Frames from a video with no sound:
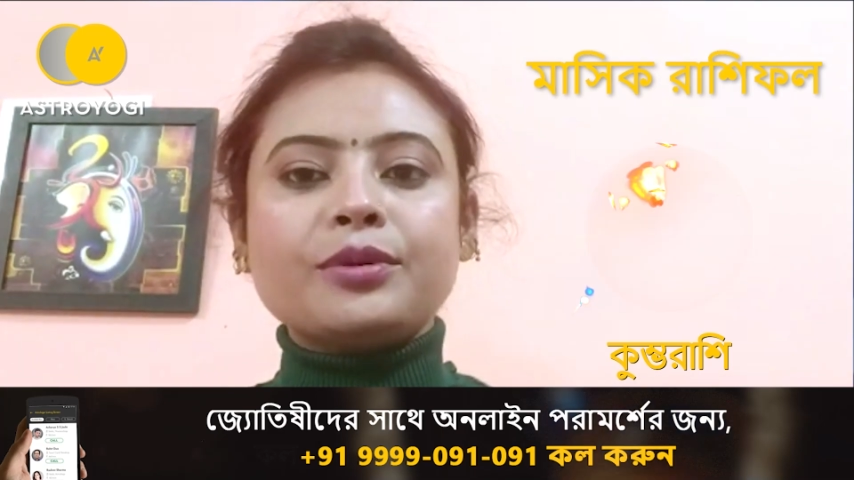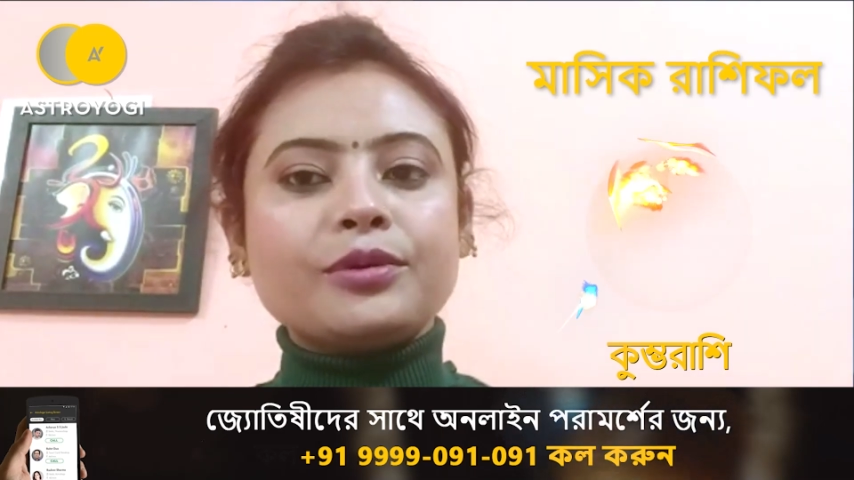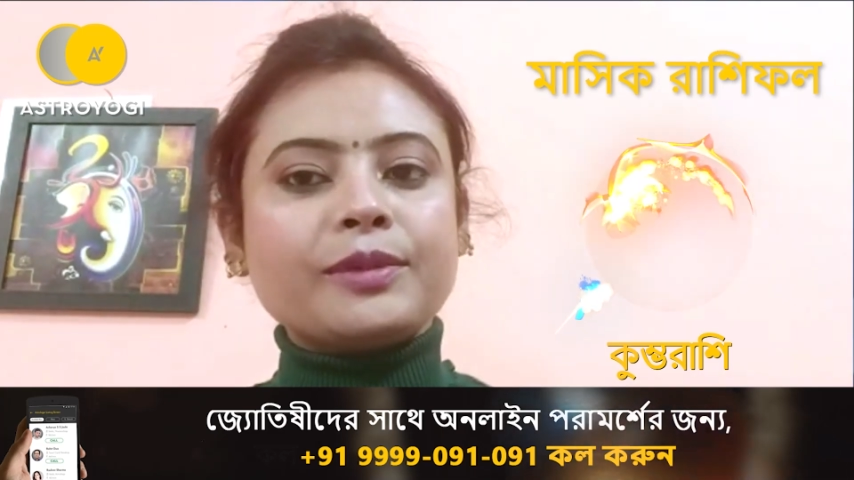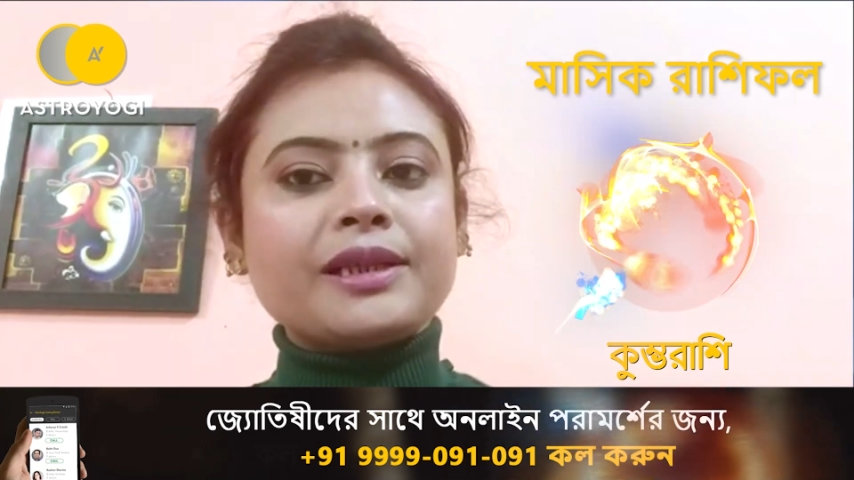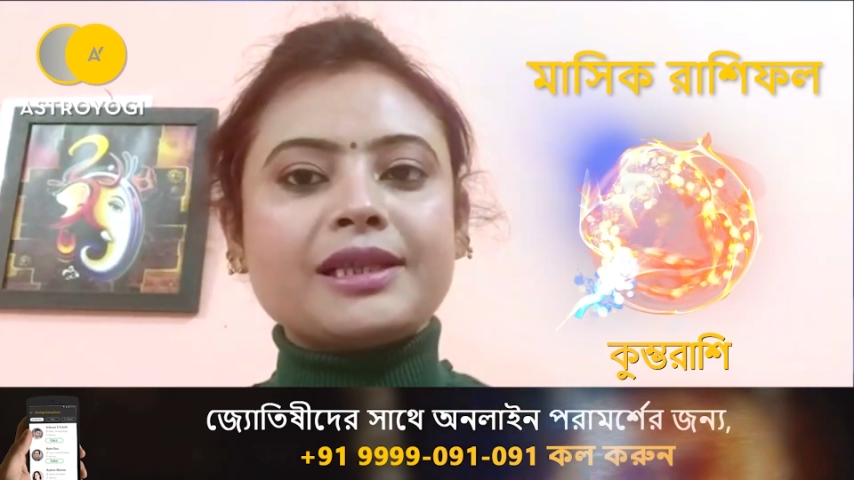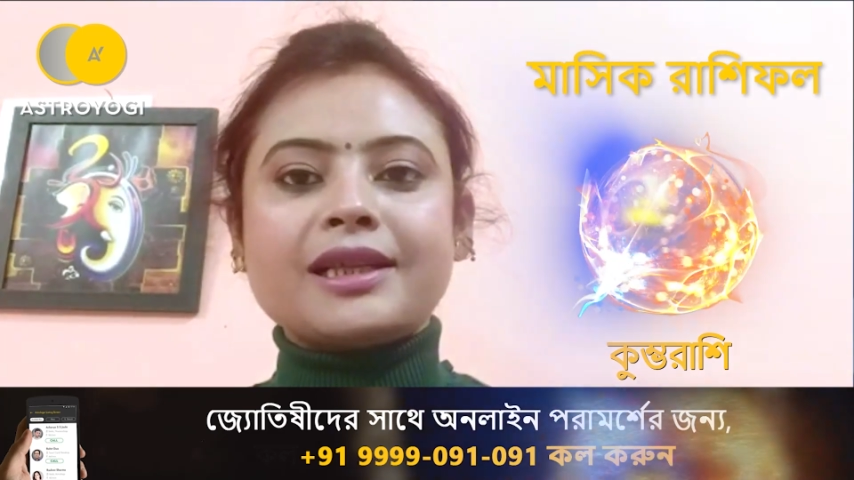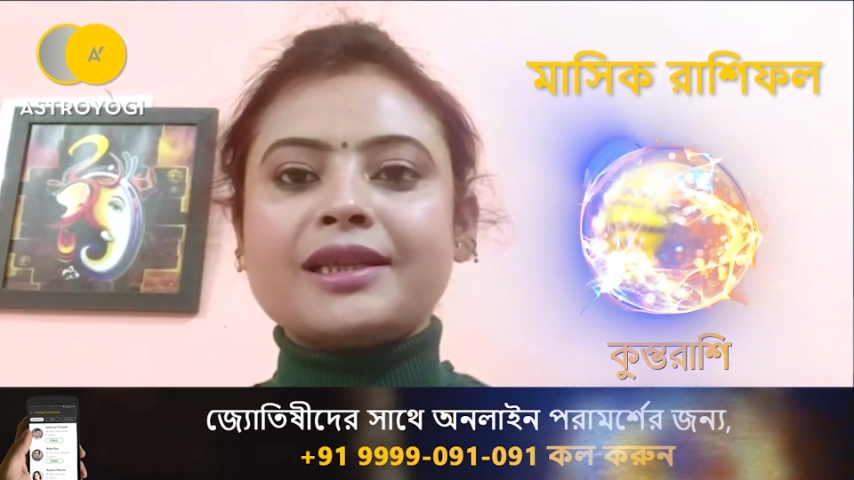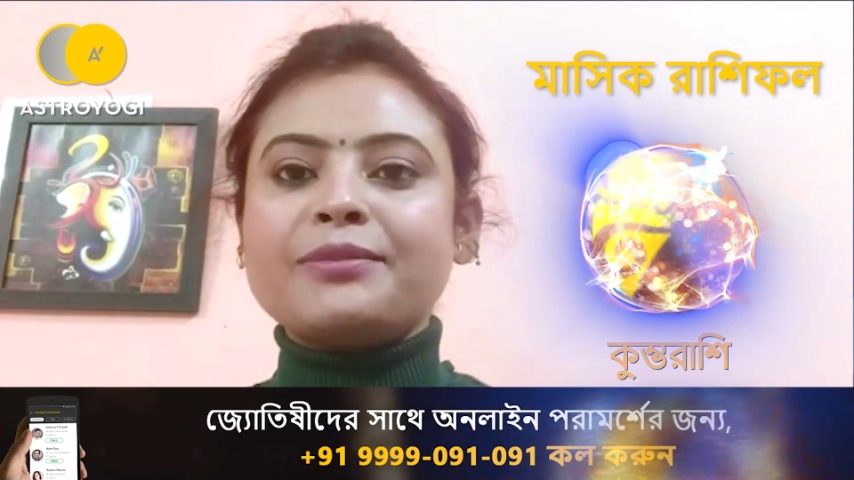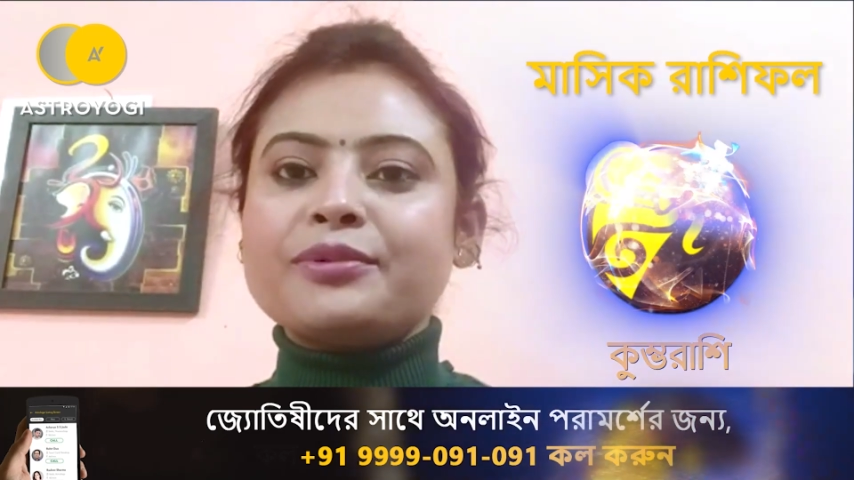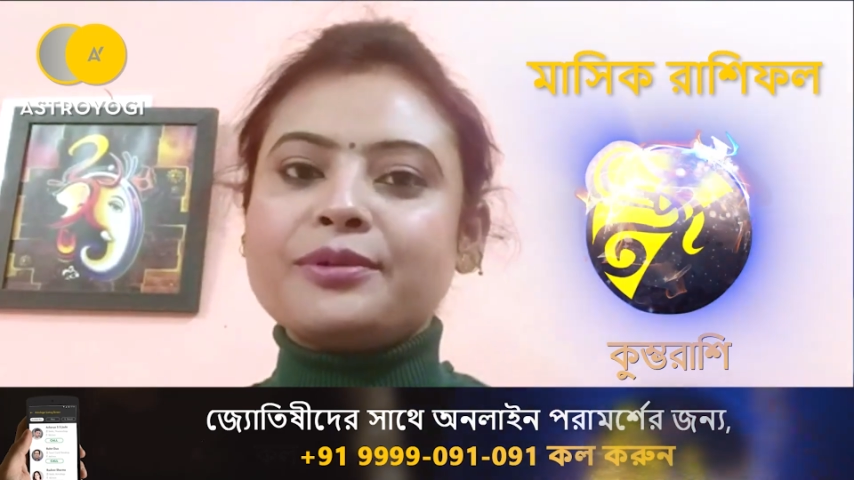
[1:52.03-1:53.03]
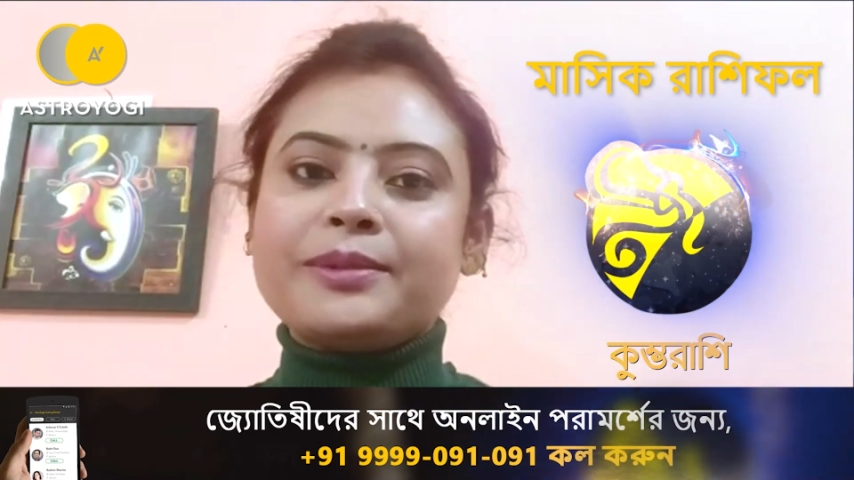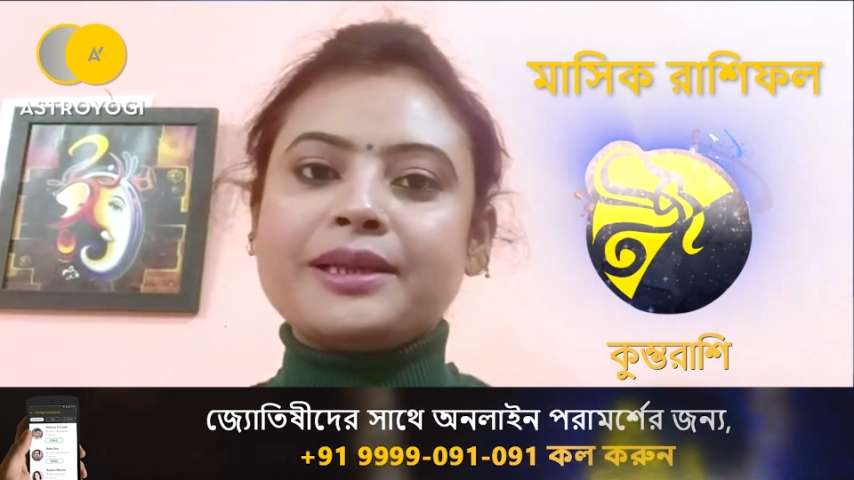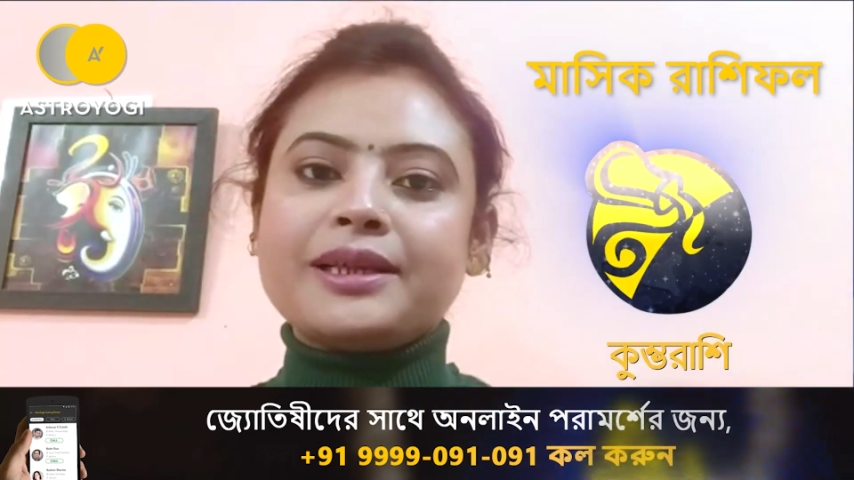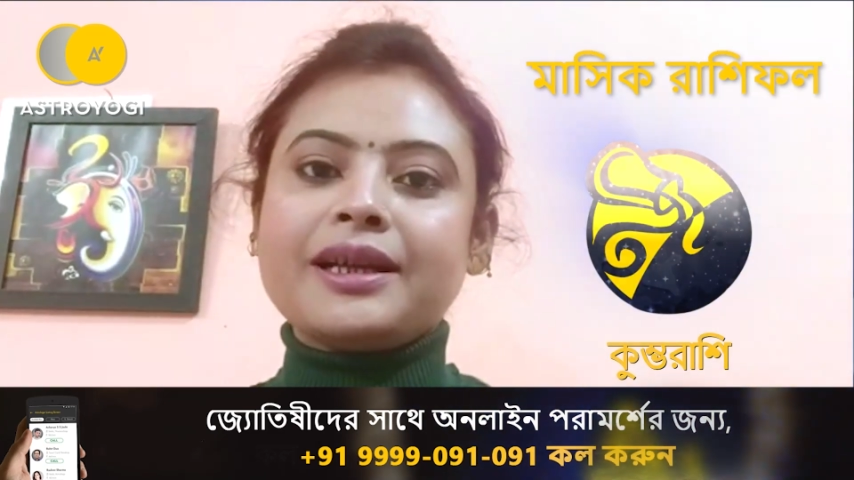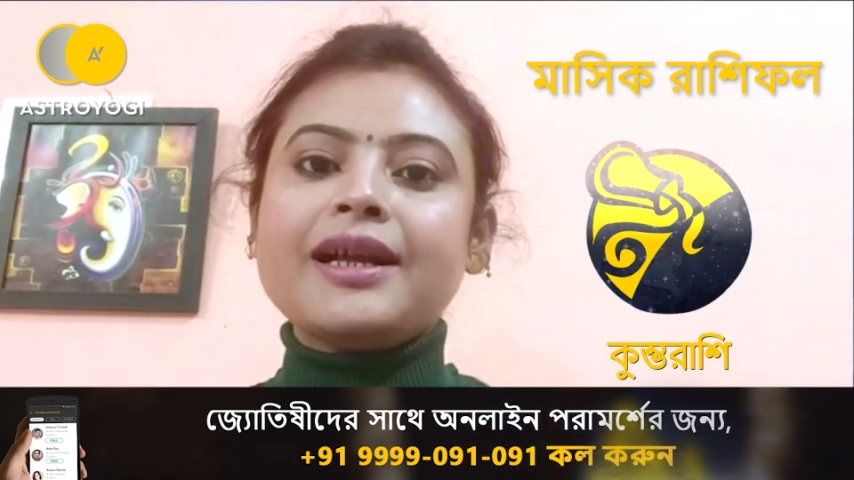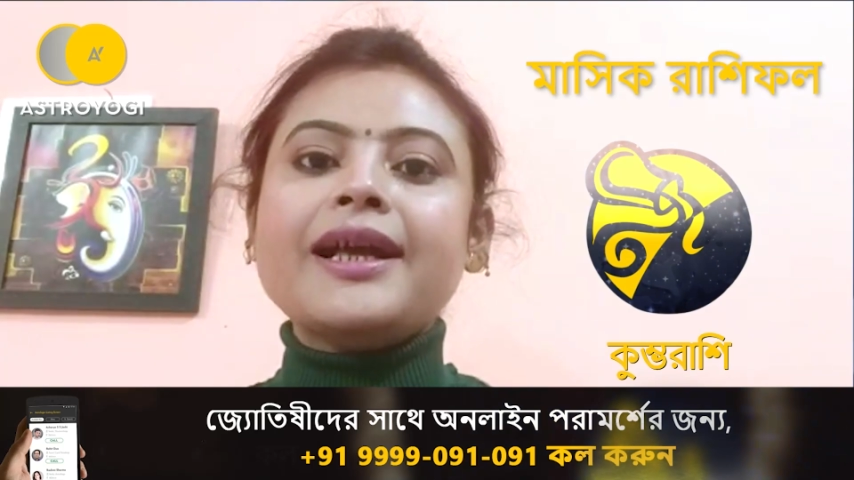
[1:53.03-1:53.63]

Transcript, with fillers: ধন্যবাদ জানাতে ভুলবেন না